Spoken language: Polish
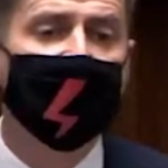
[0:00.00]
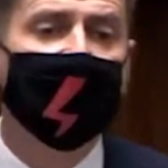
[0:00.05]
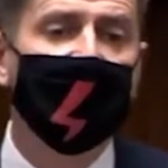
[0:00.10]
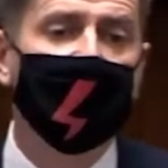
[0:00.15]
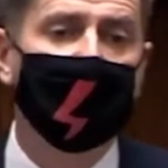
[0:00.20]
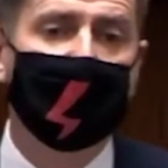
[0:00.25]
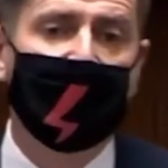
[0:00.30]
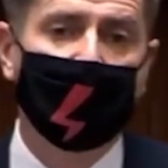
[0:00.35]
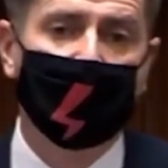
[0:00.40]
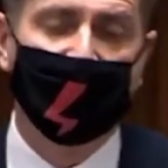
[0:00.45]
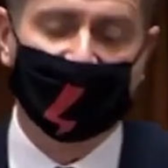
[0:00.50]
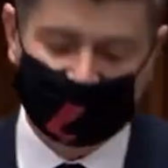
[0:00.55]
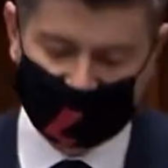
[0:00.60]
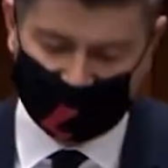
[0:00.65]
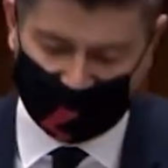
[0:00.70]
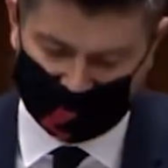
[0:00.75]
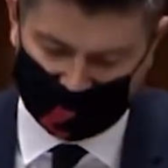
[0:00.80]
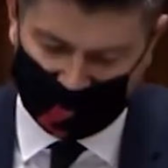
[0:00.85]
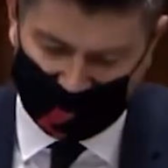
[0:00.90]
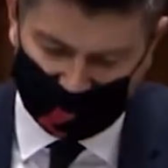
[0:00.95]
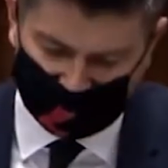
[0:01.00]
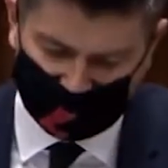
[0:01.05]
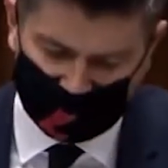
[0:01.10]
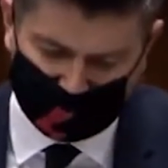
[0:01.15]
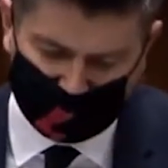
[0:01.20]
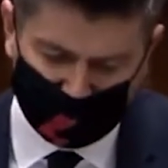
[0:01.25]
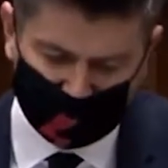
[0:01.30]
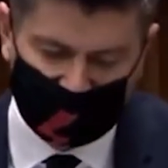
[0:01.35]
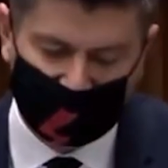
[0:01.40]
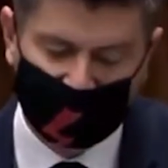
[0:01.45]
mamy standardy pod,
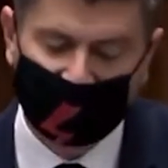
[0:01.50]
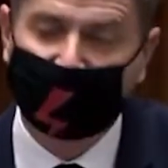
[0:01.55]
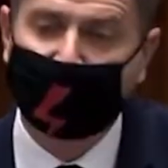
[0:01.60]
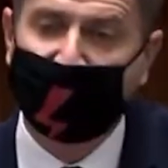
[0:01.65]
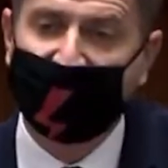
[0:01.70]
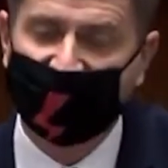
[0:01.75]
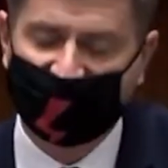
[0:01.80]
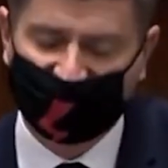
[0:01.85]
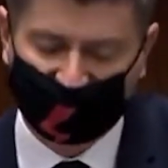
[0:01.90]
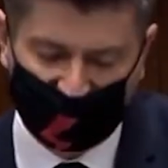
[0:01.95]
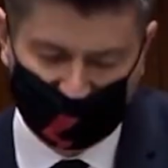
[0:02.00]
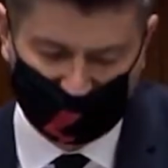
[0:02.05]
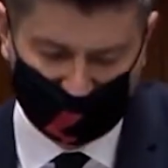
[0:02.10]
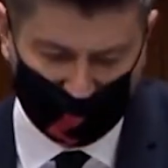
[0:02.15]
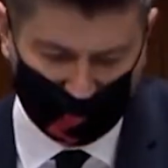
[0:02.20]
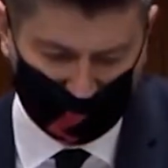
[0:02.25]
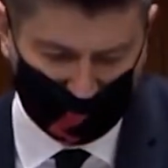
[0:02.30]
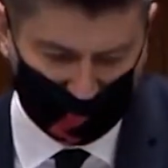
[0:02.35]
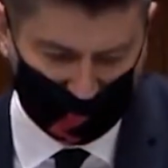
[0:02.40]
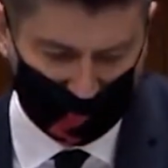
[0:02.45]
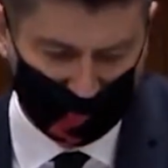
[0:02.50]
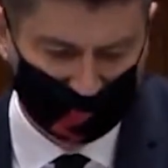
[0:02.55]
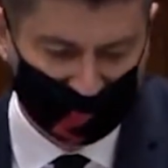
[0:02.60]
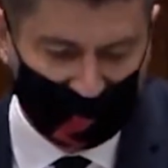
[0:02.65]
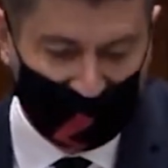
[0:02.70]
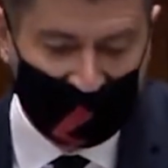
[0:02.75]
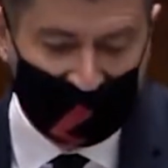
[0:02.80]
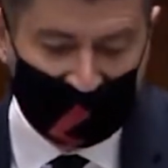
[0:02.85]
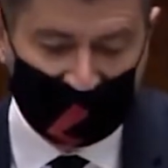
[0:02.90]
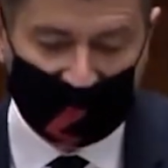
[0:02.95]
w państwie Ziobry.
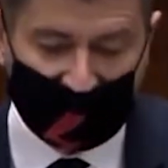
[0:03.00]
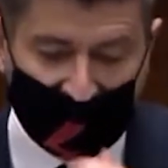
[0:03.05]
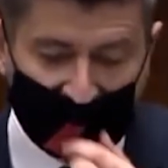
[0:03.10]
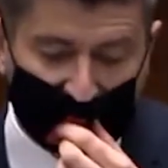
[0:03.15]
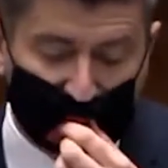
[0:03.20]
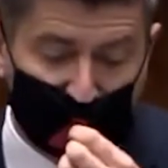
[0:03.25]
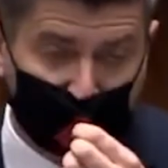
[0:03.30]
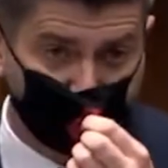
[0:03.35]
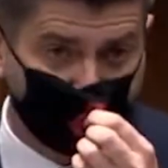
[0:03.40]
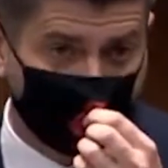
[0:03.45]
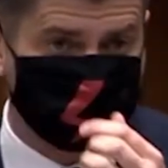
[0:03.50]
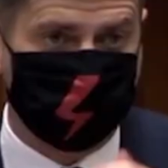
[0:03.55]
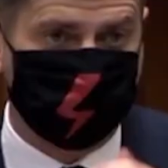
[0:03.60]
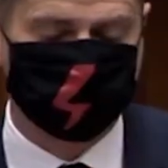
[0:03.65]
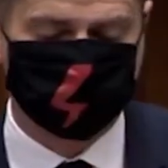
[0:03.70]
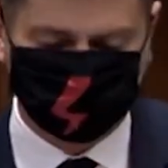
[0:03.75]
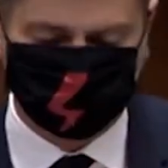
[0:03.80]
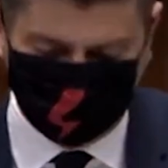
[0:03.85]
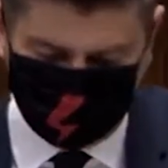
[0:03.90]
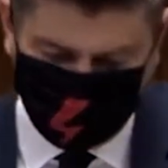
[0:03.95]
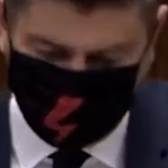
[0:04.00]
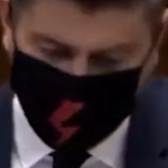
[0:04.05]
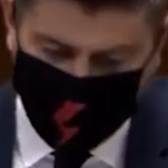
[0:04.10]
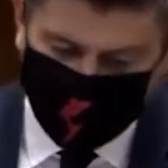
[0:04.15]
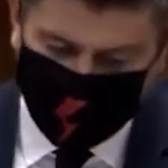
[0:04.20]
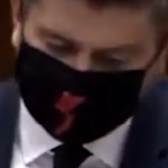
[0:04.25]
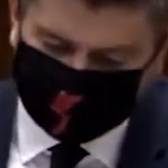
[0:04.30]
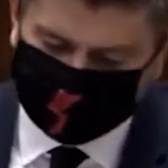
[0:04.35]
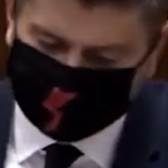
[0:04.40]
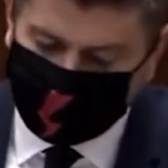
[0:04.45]
Tak, proszę państwa,
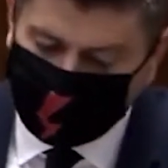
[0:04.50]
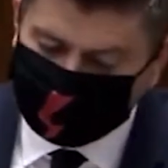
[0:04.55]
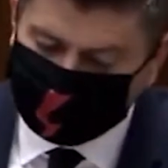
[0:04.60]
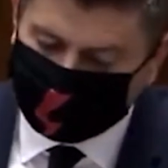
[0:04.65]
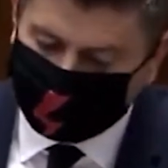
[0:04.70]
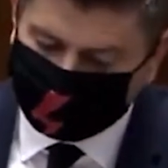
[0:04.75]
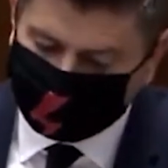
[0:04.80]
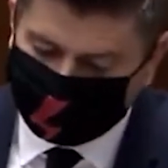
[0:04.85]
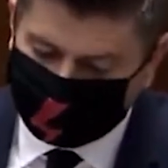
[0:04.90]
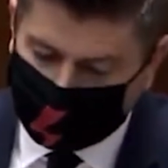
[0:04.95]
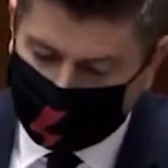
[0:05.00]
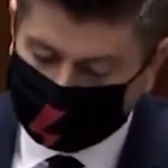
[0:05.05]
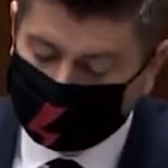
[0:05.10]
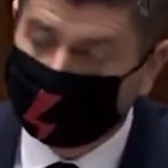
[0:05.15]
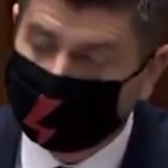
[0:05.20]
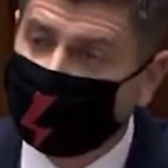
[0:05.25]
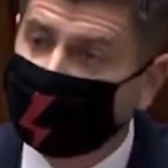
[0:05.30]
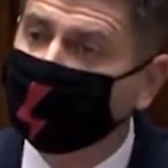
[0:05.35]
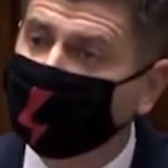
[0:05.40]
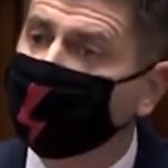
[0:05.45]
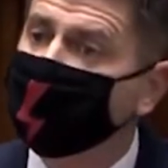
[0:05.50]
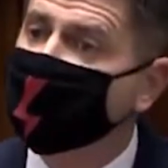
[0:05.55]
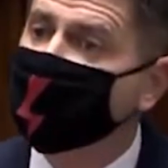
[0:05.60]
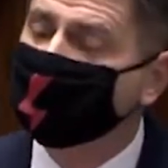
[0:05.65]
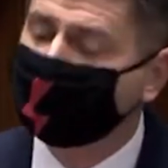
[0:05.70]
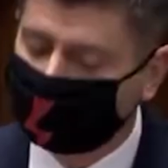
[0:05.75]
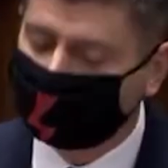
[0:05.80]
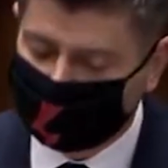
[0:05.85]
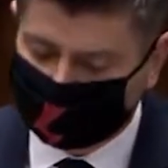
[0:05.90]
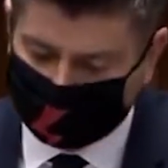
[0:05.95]
ta prokuratura to jest
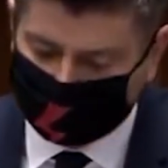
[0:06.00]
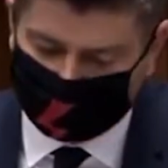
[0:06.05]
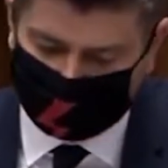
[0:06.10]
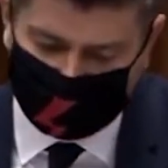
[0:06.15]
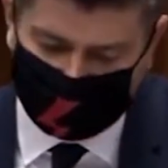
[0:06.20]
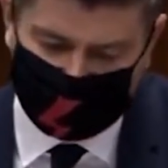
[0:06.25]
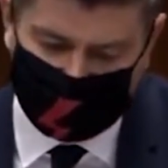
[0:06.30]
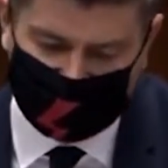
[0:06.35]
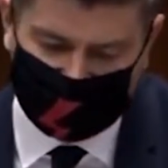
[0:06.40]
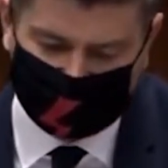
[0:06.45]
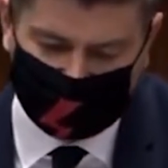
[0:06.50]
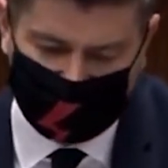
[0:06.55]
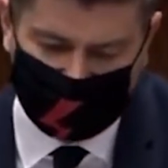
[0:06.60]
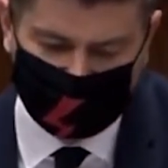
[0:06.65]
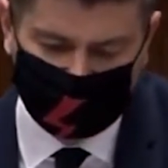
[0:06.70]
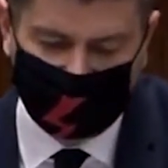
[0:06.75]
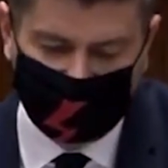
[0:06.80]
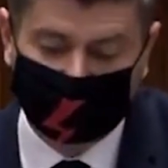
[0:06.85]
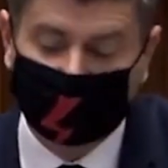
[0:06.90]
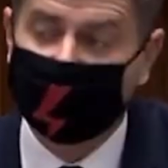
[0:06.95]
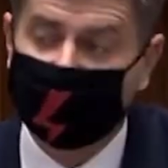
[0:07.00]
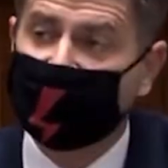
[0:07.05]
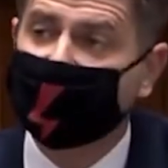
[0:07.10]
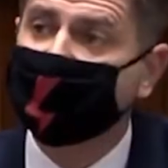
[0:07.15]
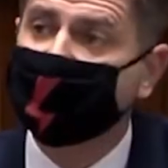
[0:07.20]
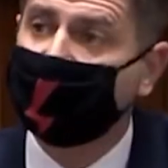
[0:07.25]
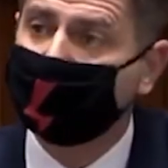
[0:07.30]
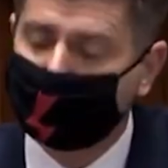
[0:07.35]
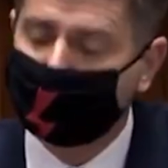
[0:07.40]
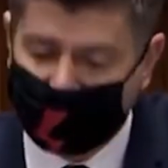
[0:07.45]
polityczne narzędzie, to jak
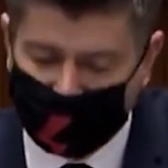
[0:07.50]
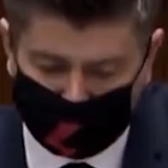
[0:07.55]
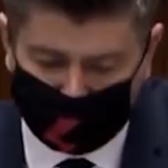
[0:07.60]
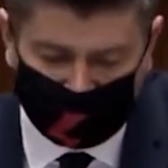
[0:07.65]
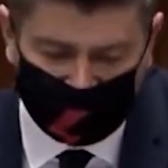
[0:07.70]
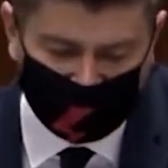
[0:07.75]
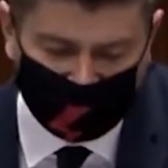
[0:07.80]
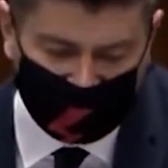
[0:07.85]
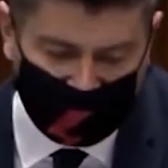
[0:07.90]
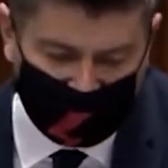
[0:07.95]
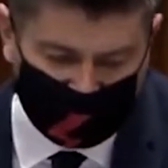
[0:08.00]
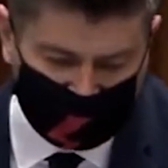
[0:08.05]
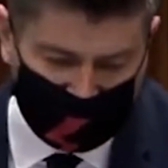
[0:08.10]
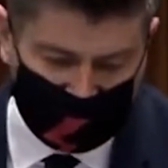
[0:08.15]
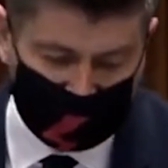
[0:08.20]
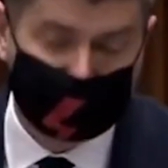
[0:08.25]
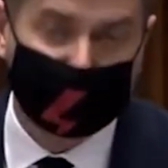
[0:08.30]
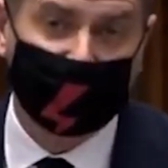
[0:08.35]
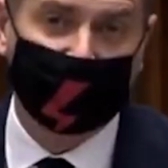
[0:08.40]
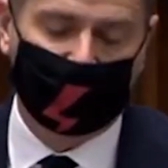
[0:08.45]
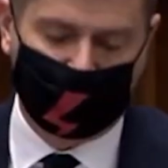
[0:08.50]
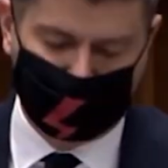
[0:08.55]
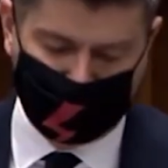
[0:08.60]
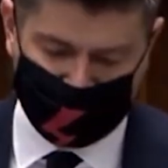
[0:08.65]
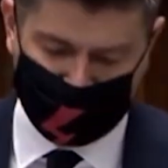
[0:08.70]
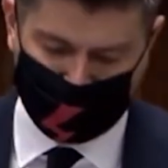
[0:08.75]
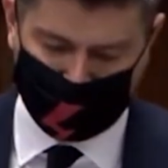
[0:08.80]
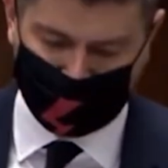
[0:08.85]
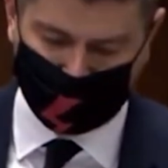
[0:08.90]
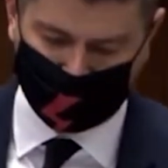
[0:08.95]
zapałki w rękach piromana.